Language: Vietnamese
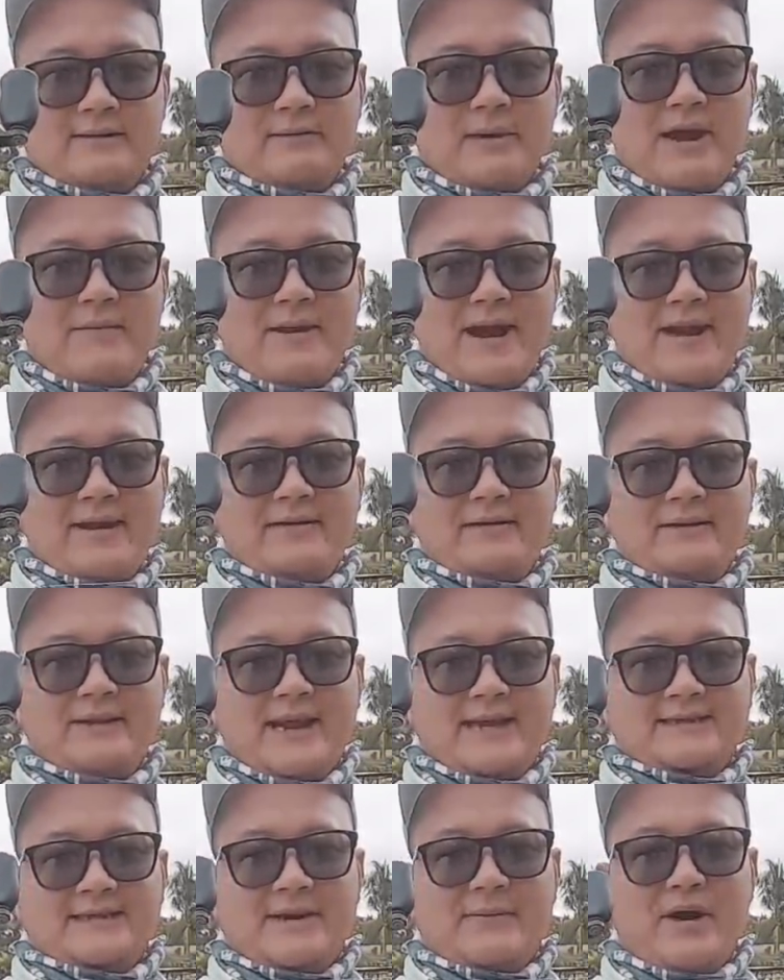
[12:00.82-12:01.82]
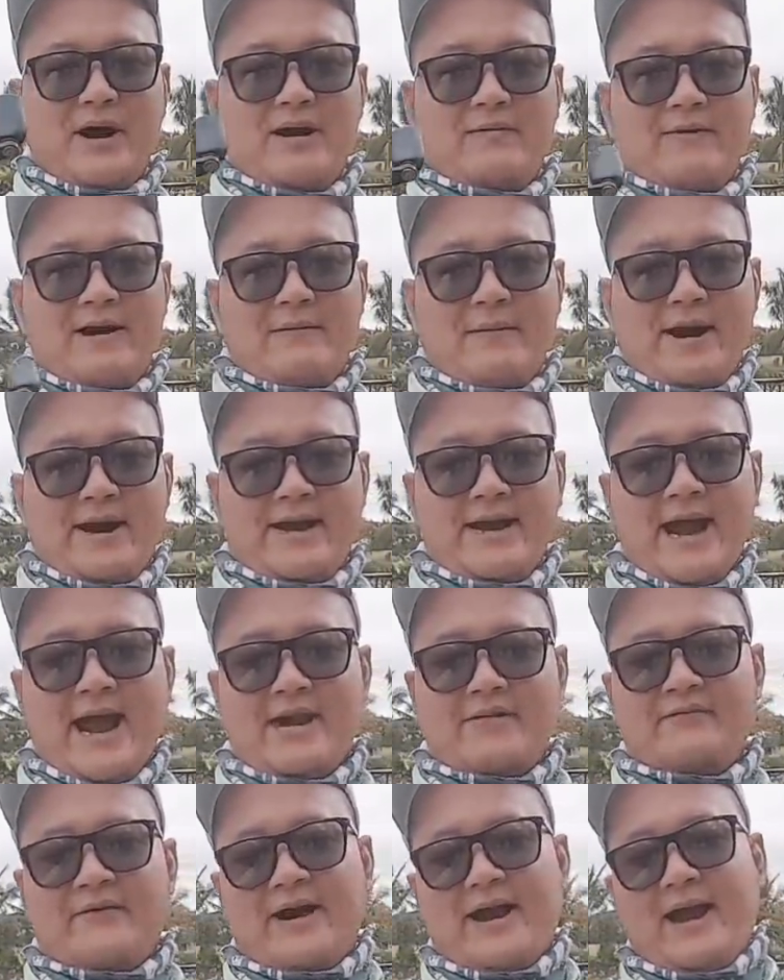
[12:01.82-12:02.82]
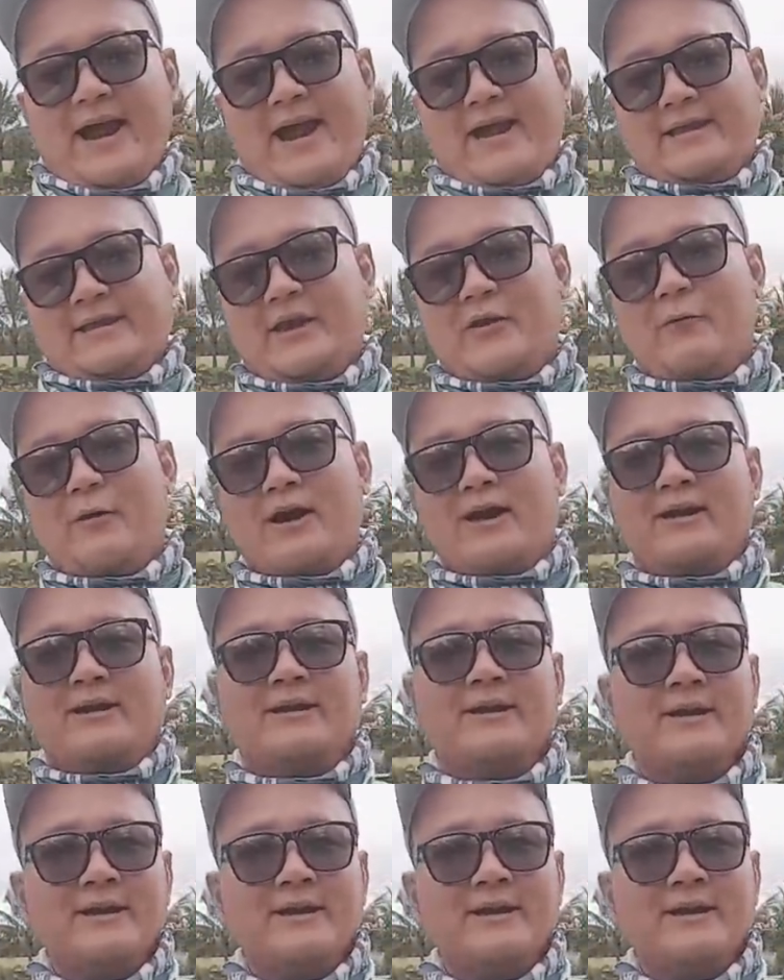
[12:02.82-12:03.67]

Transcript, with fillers: bfs night và máy alpha e t wing